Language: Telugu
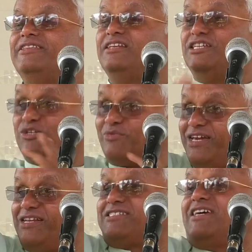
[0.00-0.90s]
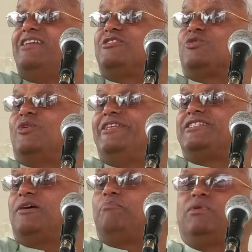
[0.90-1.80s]
ఇది నిజమైన సైన్స్ అని
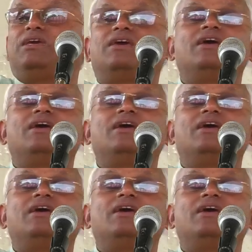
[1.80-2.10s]
చెప్పి